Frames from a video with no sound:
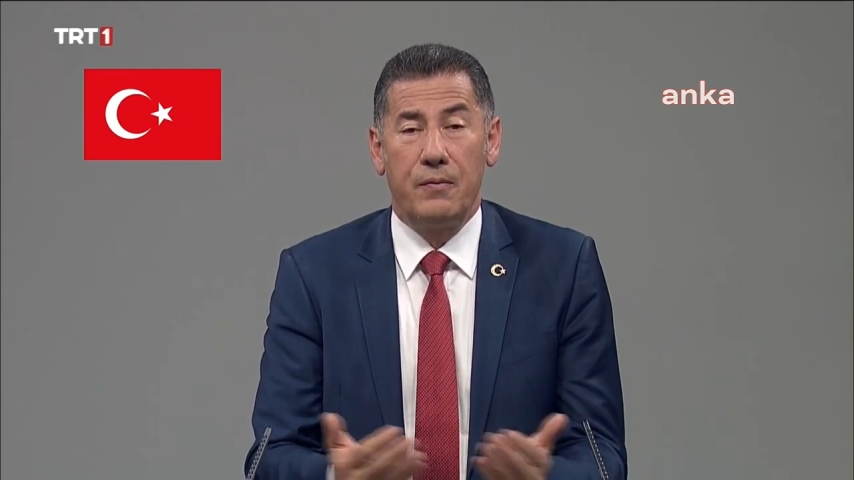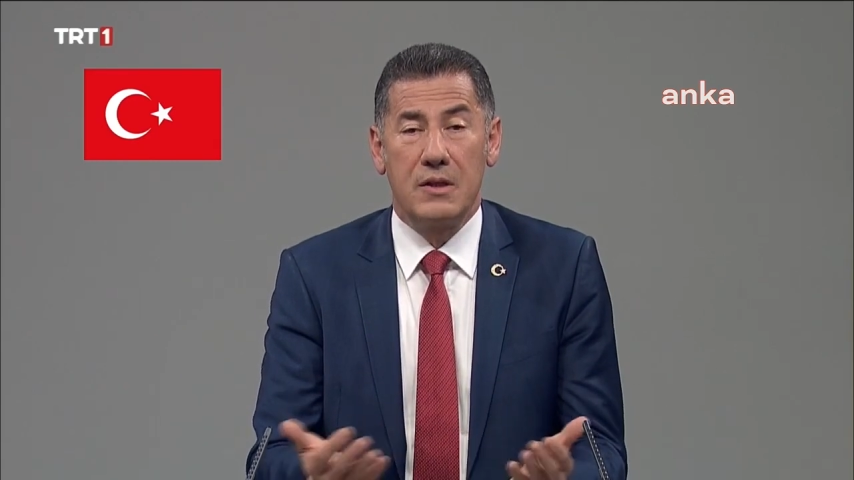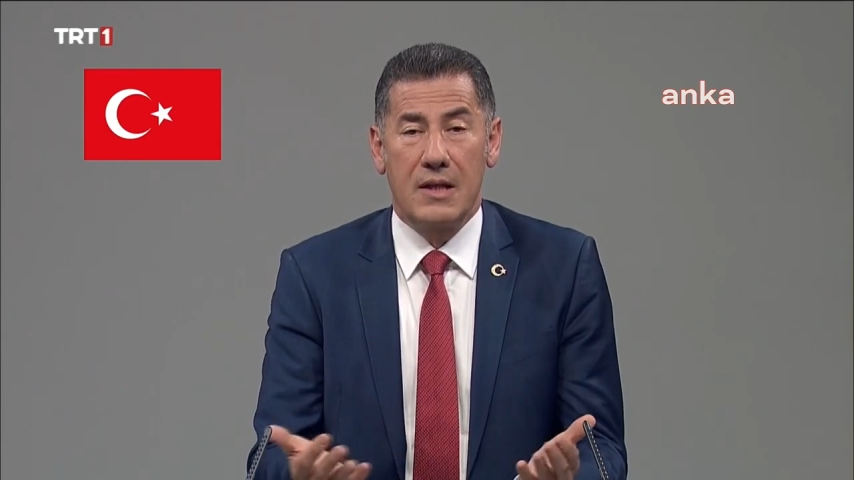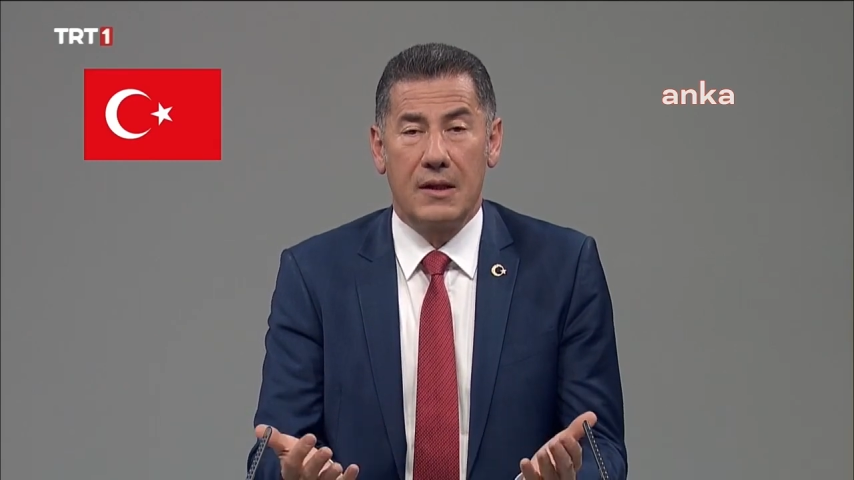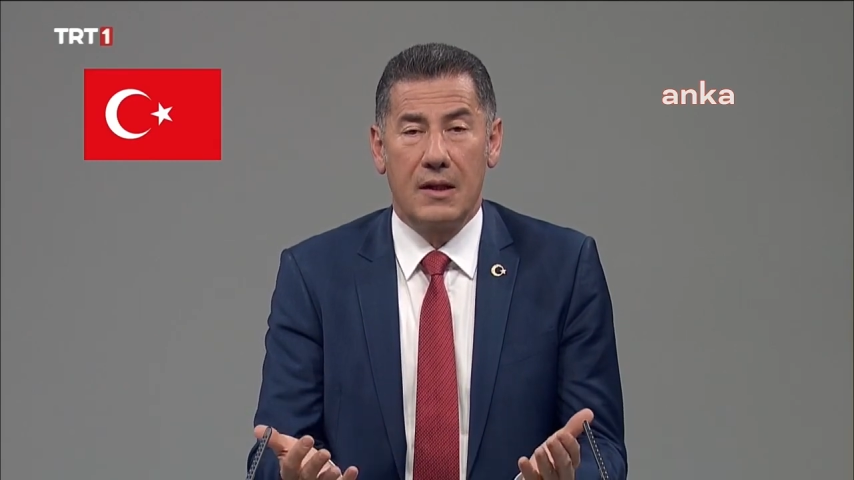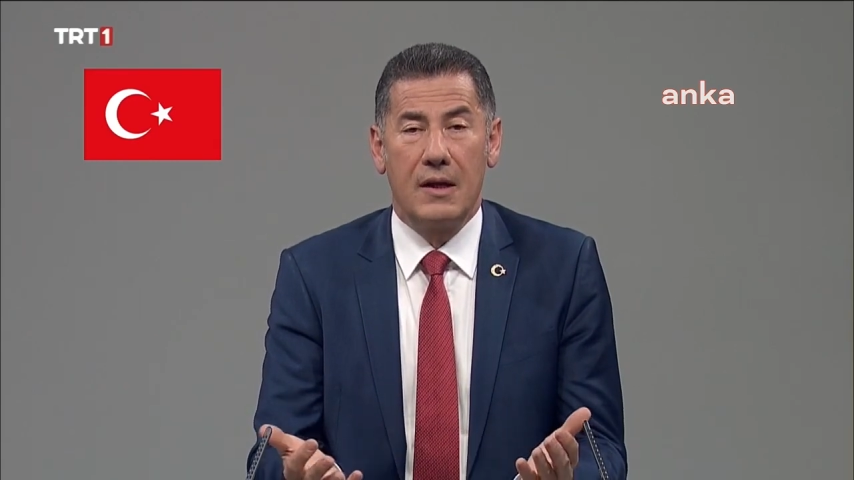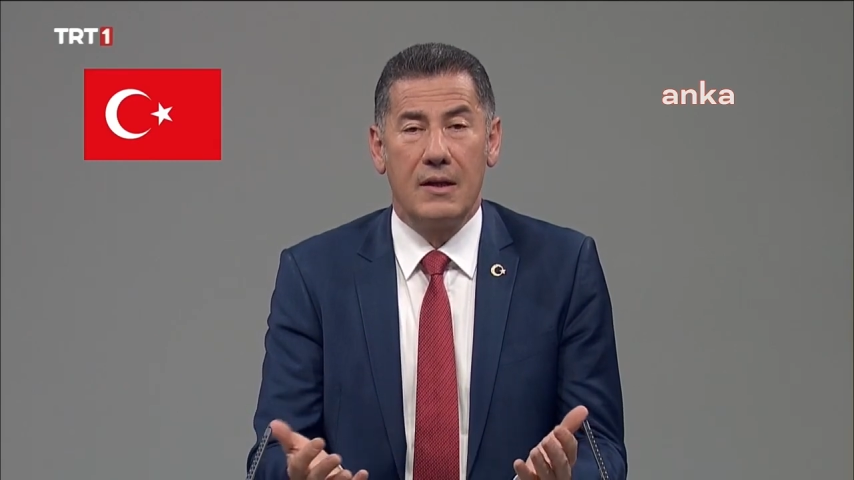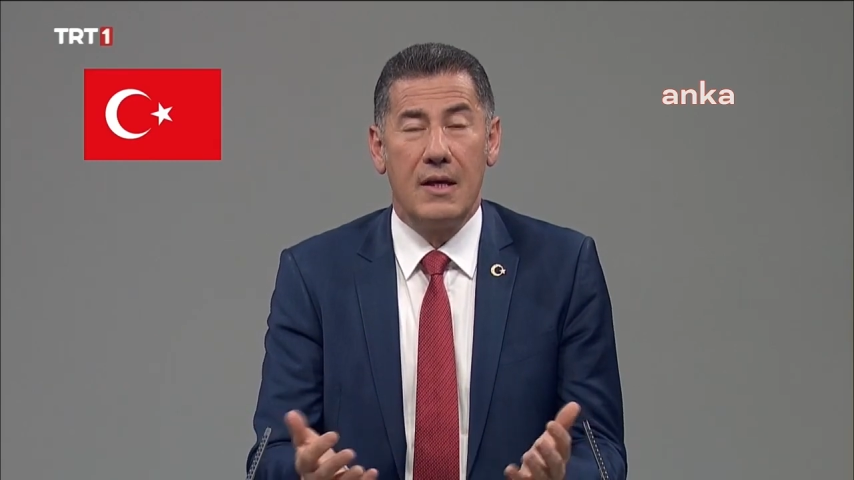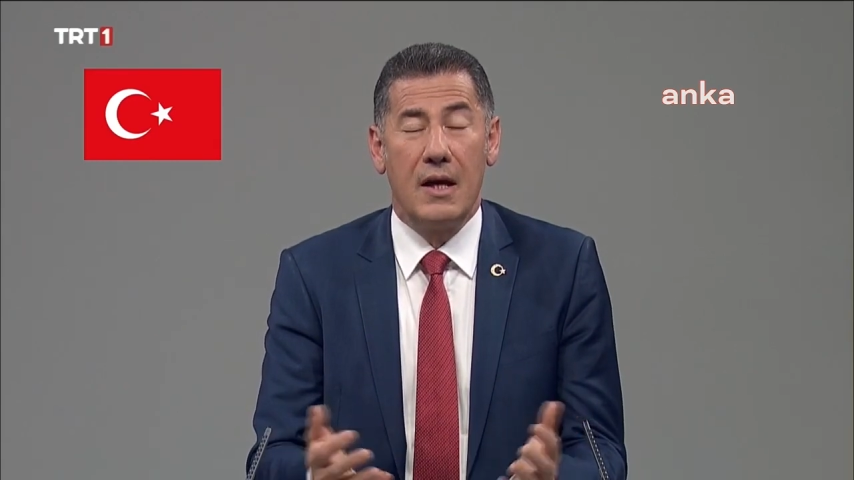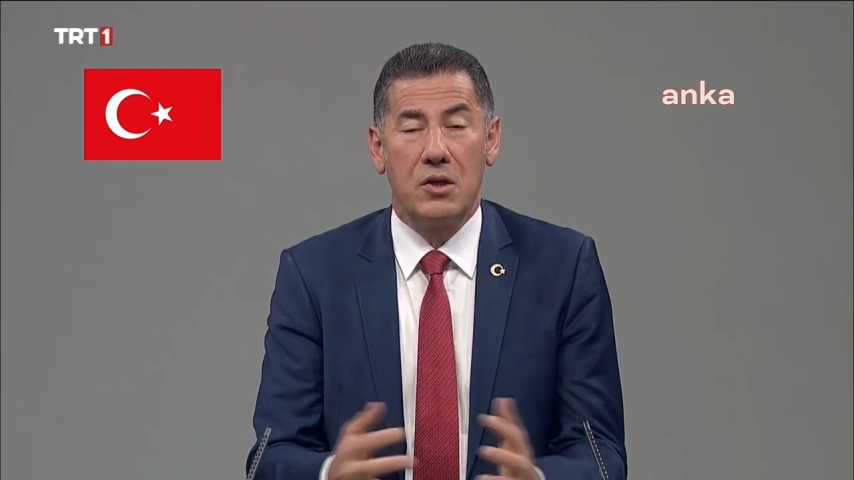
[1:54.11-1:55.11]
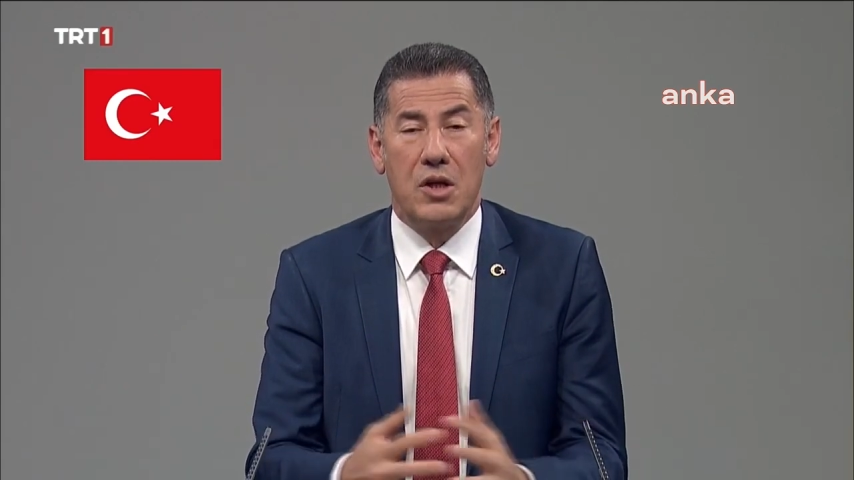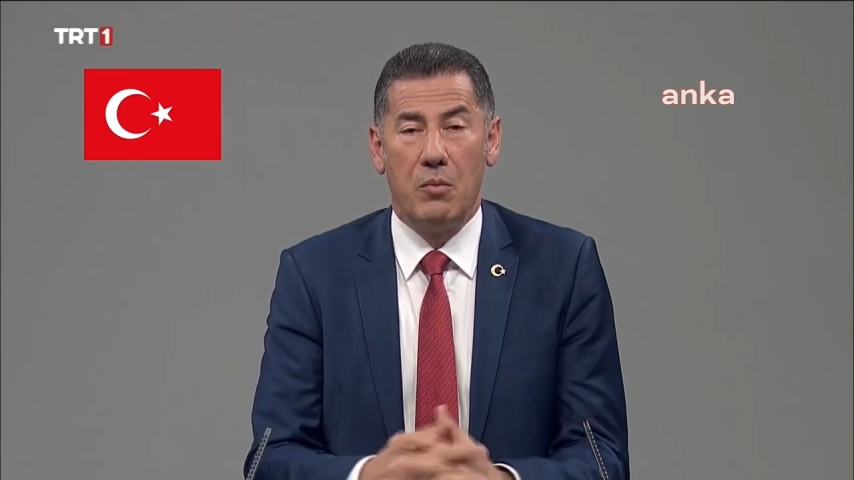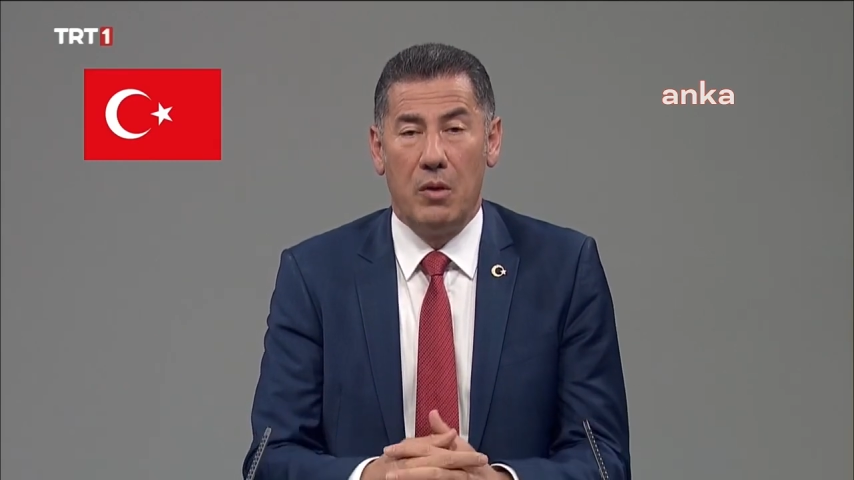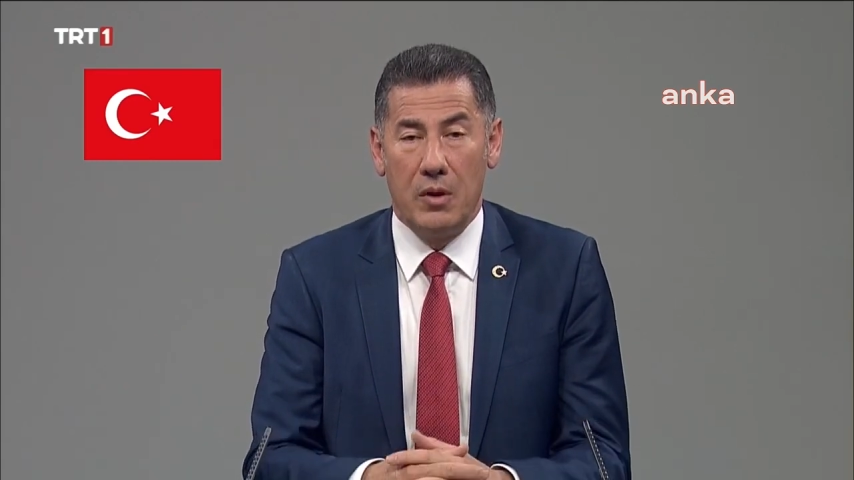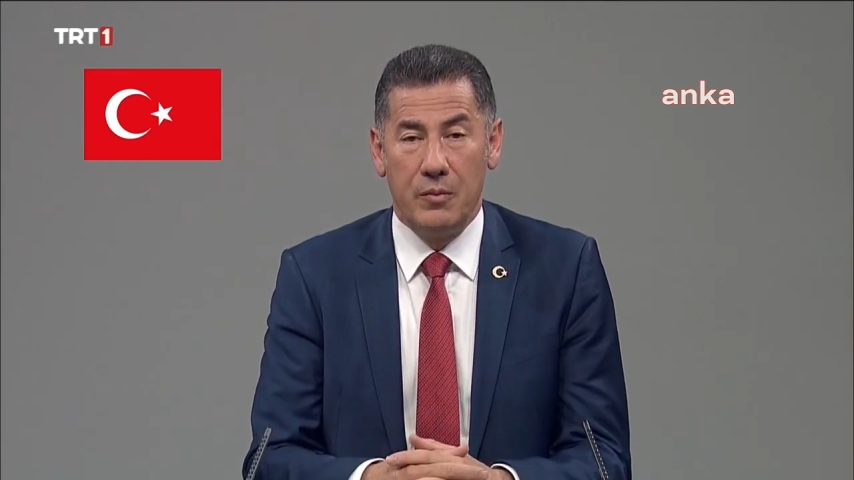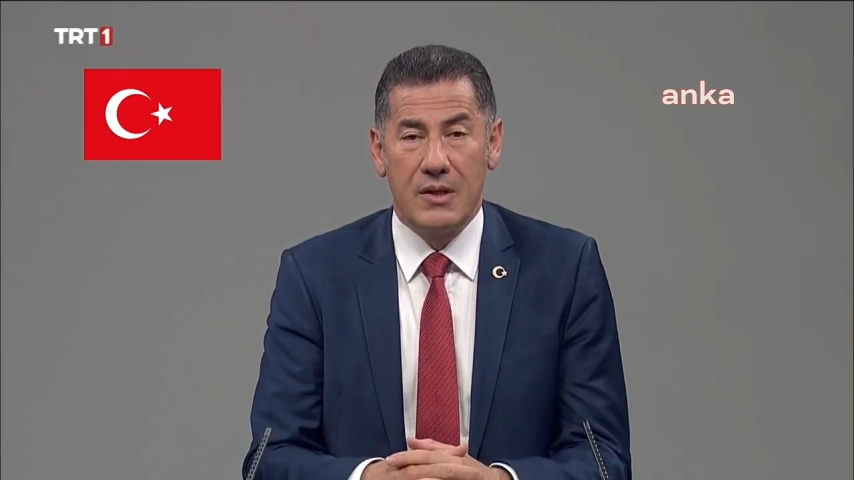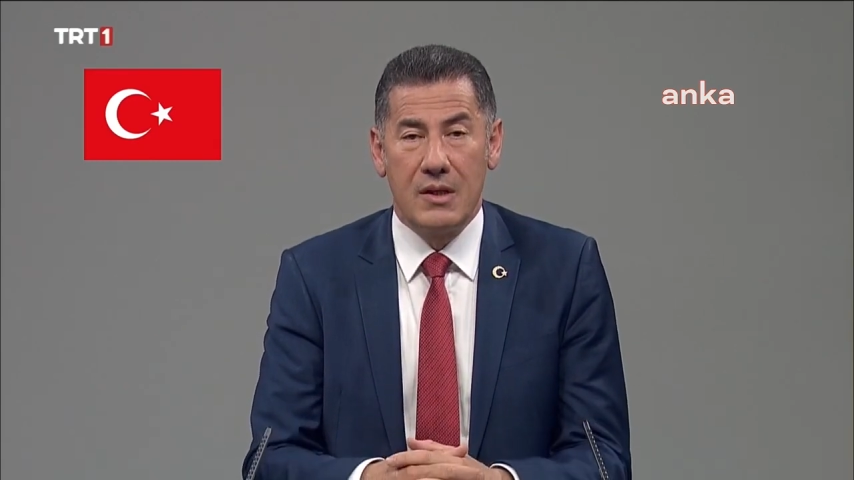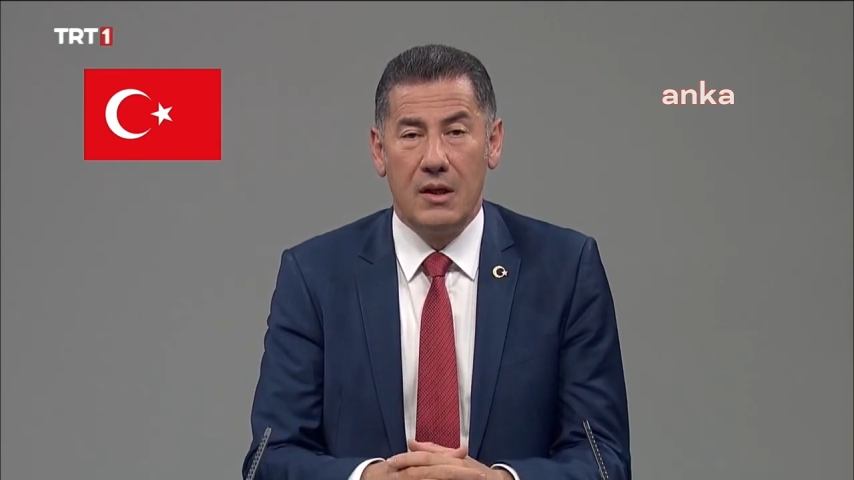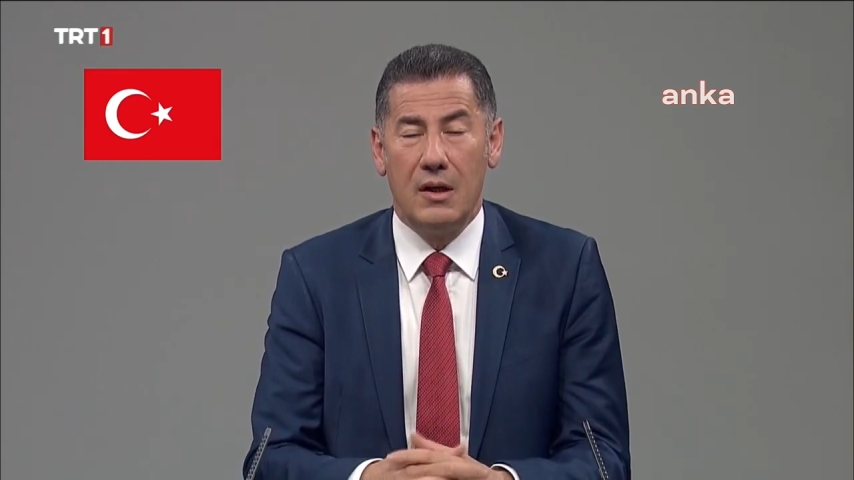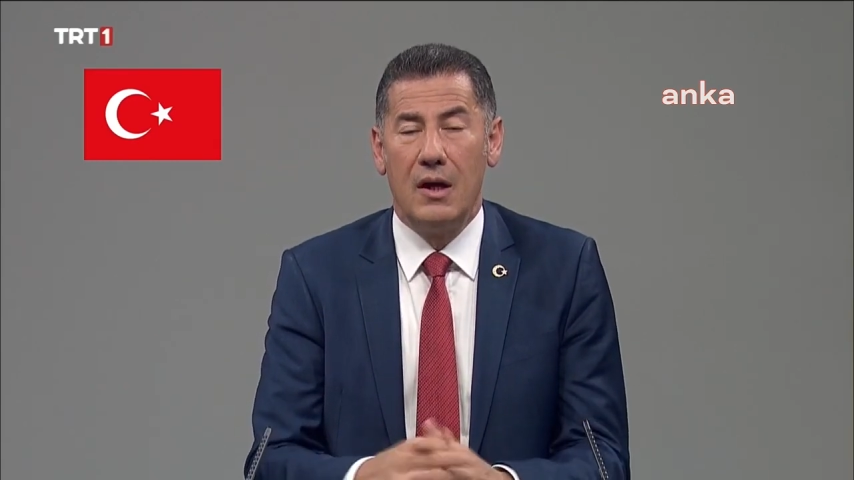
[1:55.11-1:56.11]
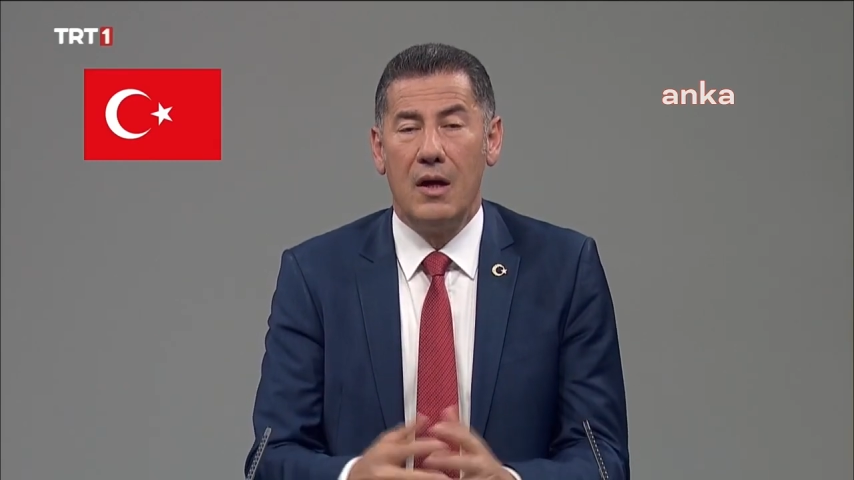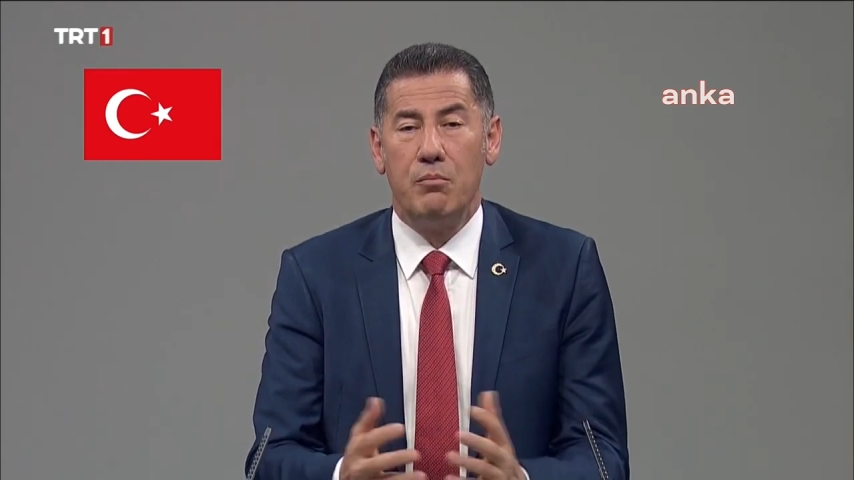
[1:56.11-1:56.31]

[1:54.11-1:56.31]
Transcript: fırsatlarda yarışamamamızı